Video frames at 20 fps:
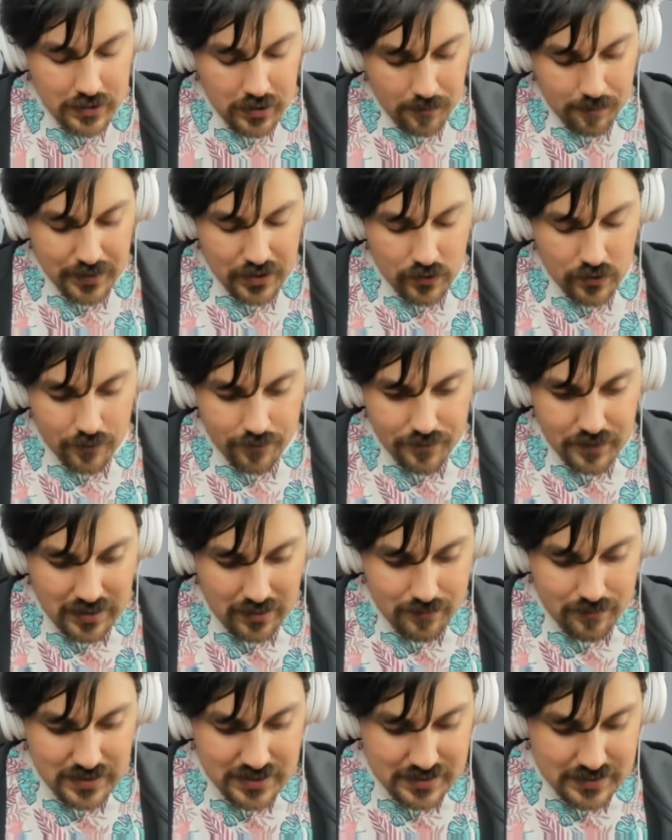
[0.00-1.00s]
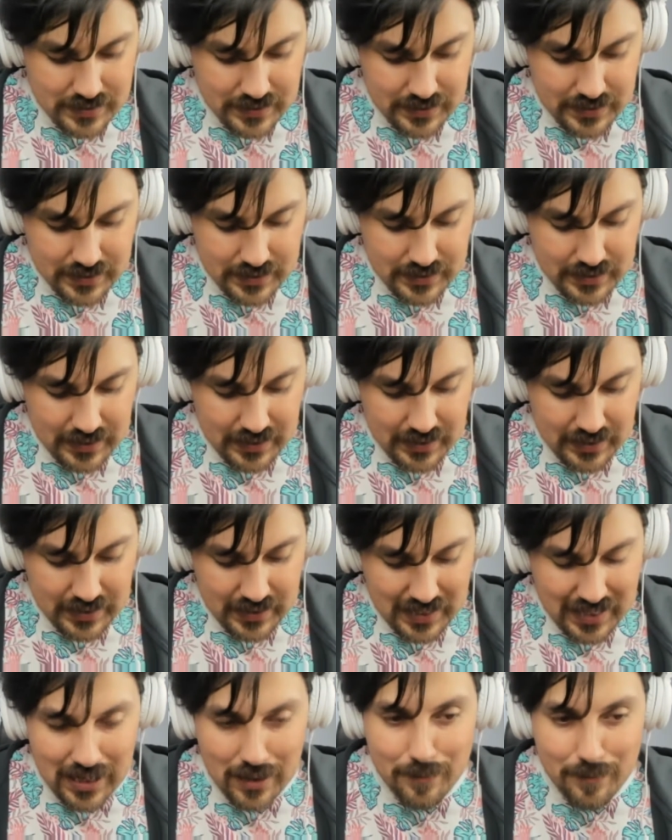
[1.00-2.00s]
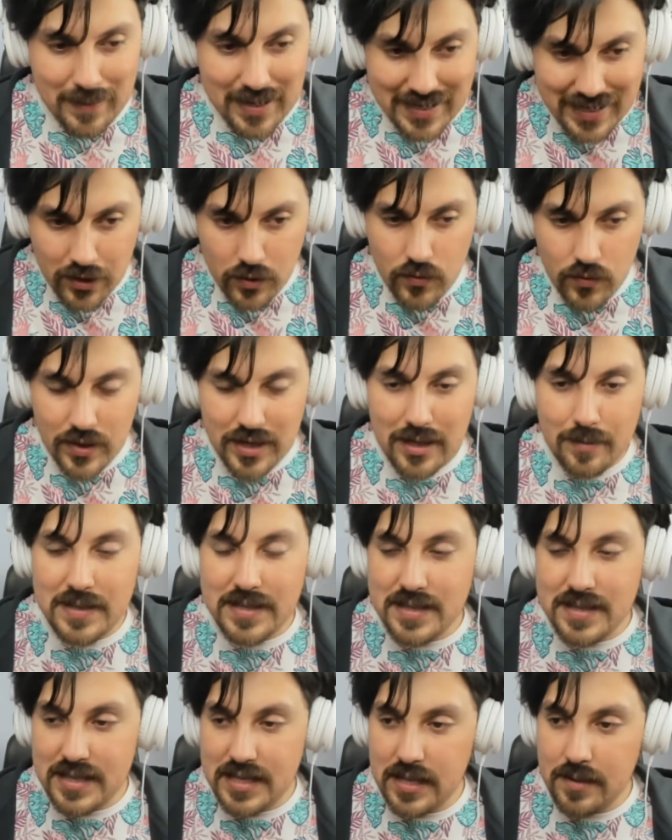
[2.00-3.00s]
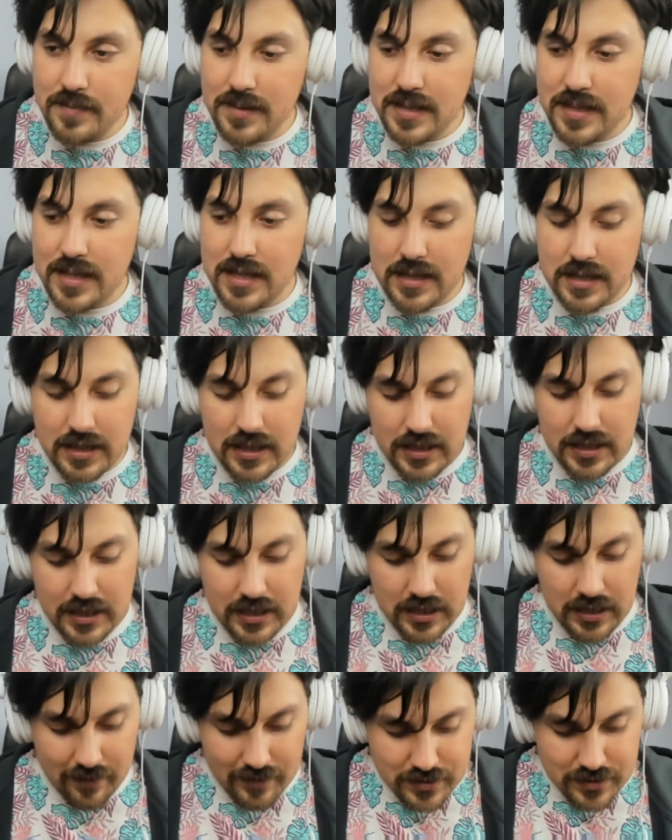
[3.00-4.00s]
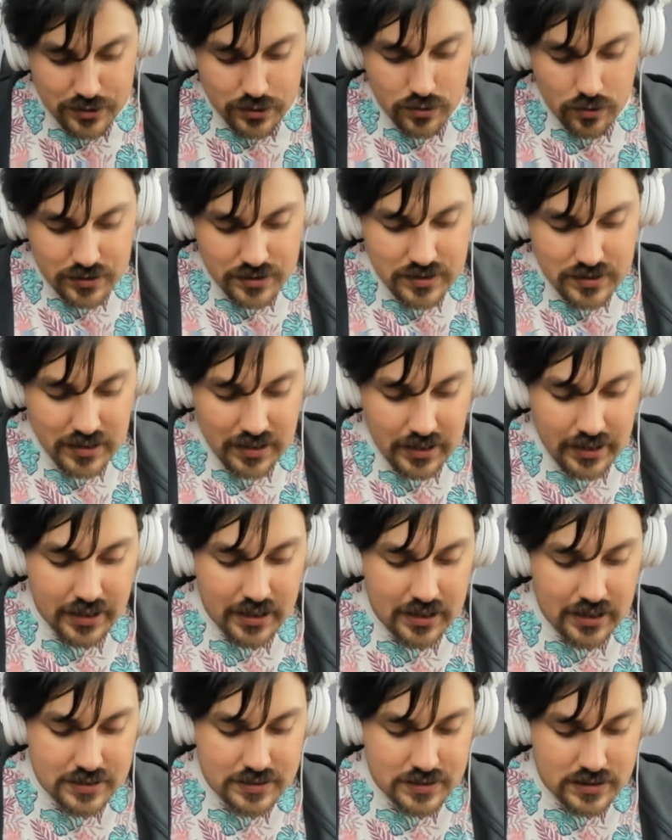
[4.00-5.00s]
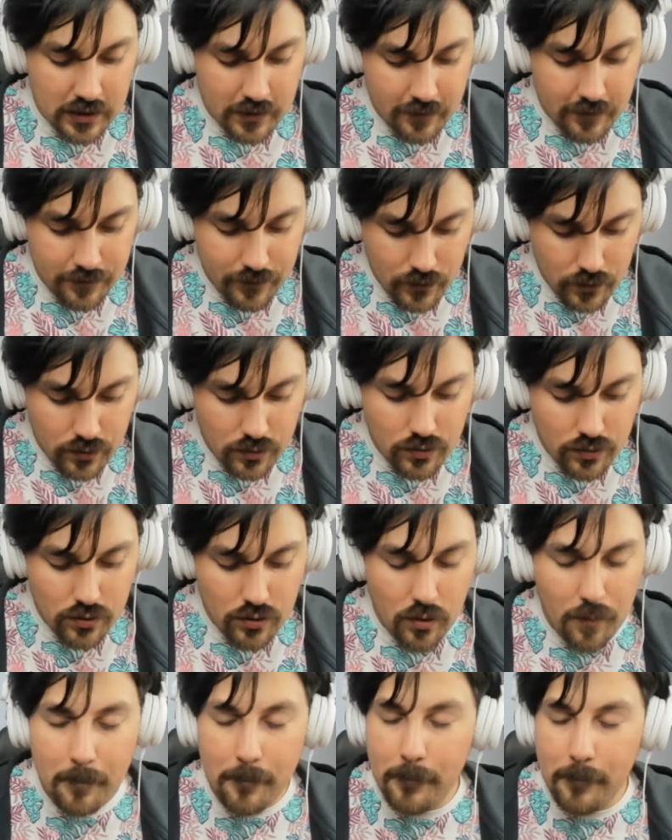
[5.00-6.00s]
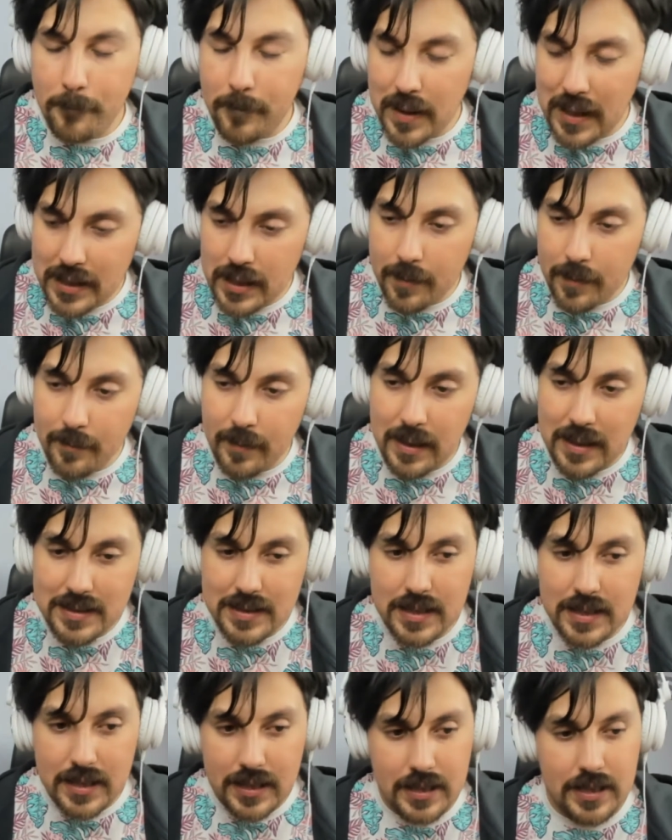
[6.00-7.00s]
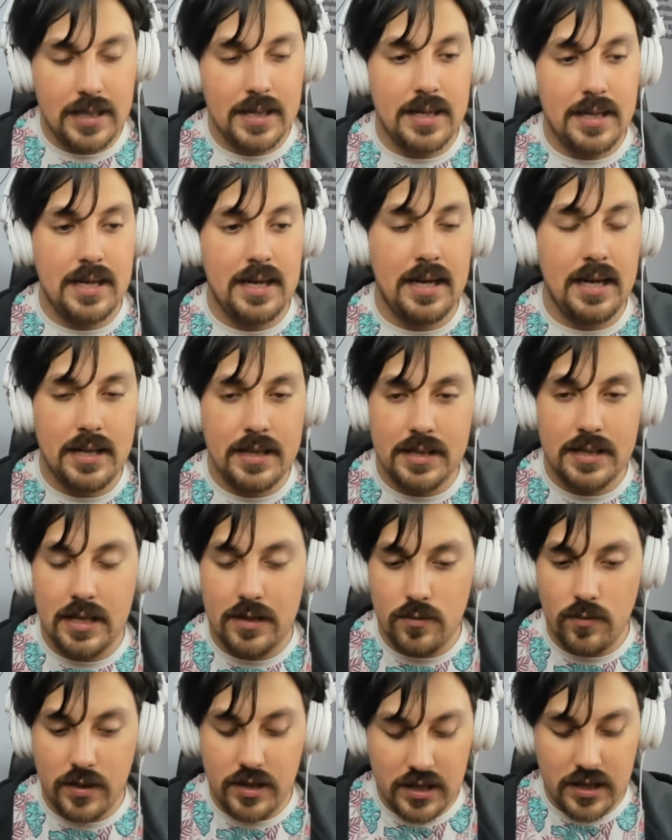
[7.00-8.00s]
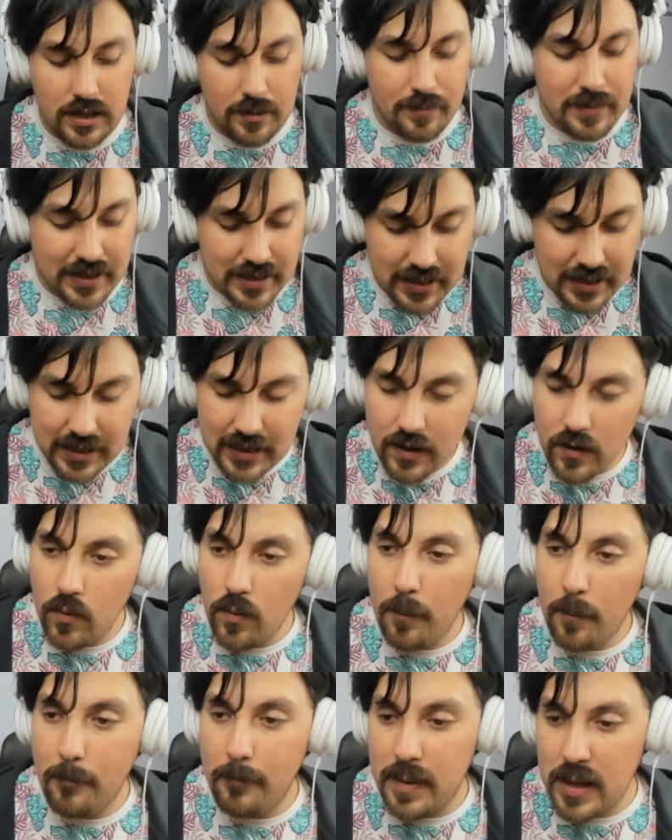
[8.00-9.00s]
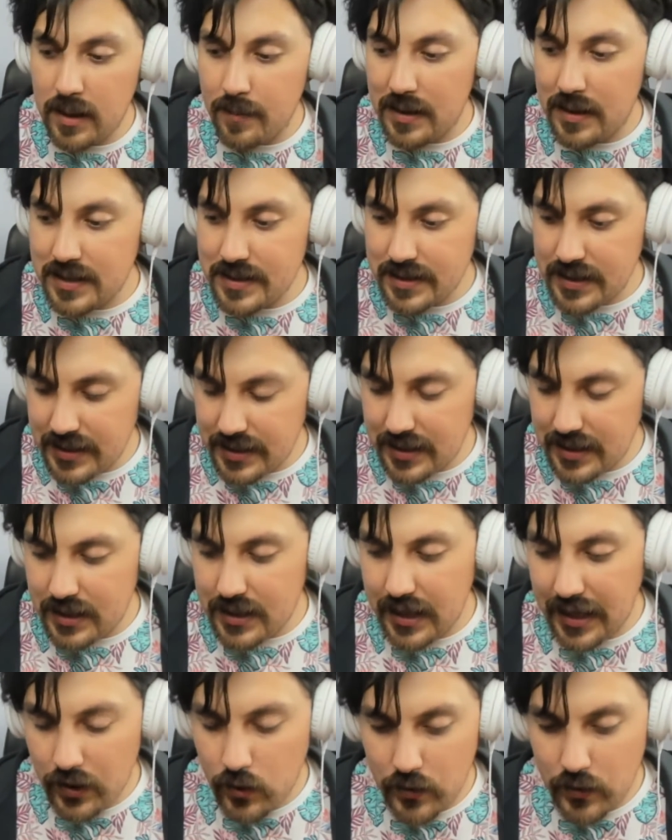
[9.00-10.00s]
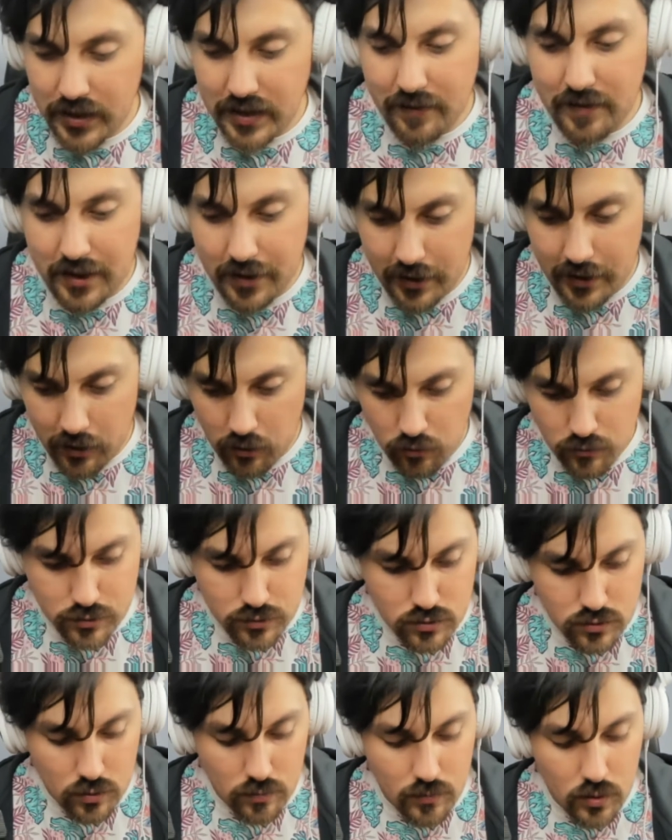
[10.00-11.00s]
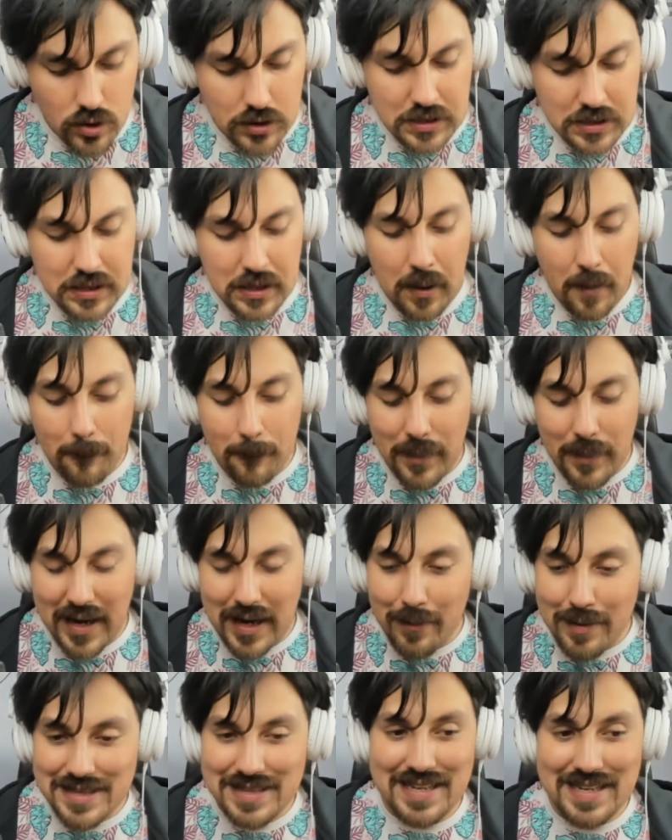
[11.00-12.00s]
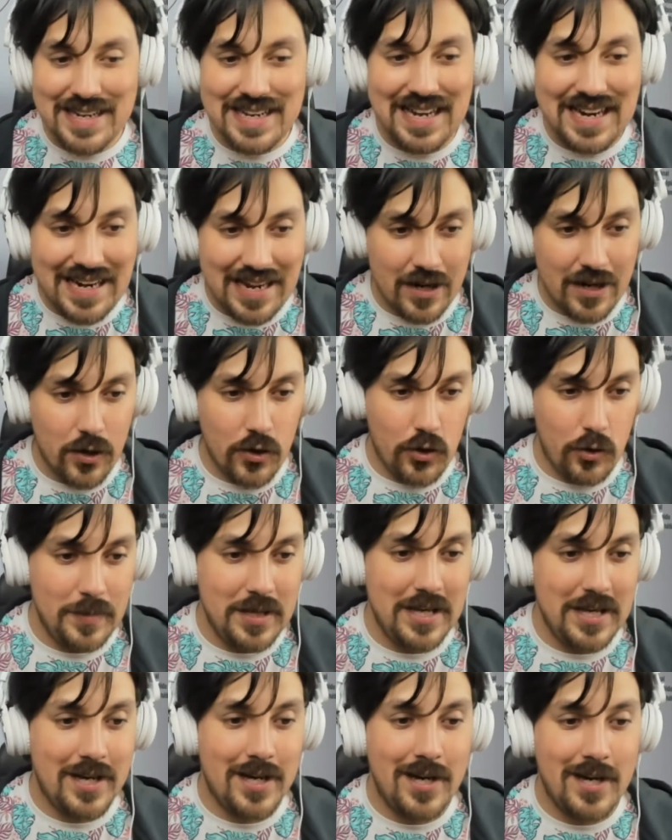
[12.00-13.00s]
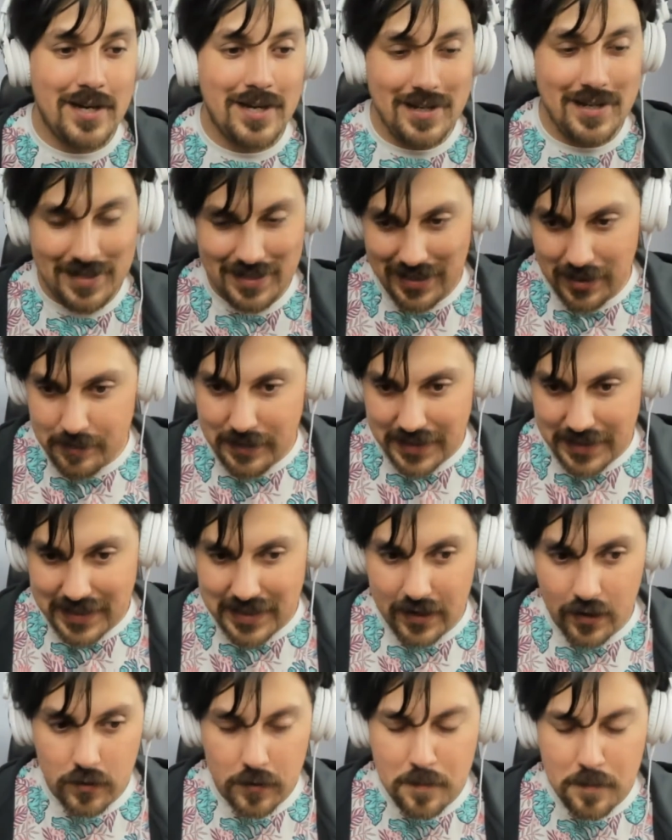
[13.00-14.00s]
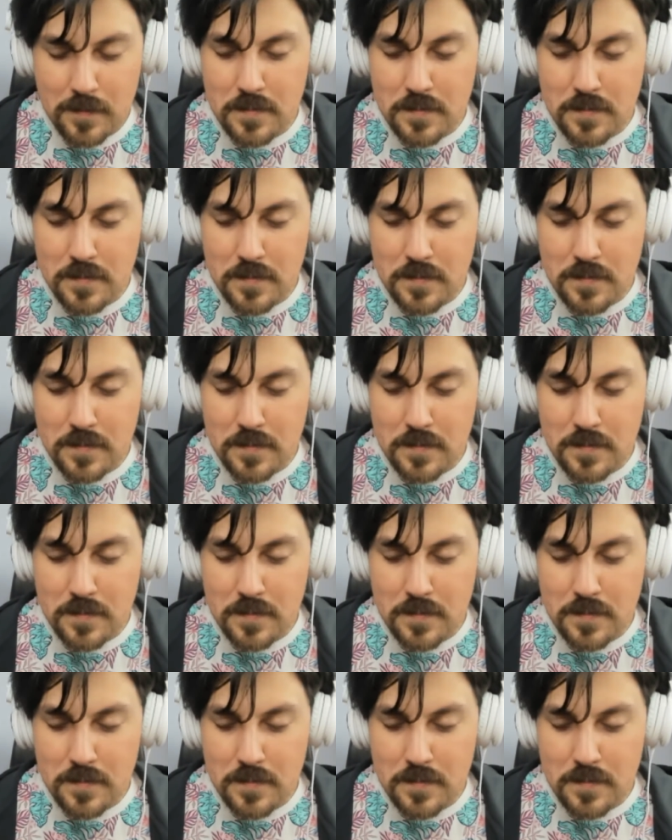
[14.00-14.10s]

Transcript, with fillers: Pero finalmente eh, el manejo de la pandemia en la versión chilena se enfocó para mantener el estatus del mercado, para mantener los niveles de consumo, para mantener la economía y el mercado.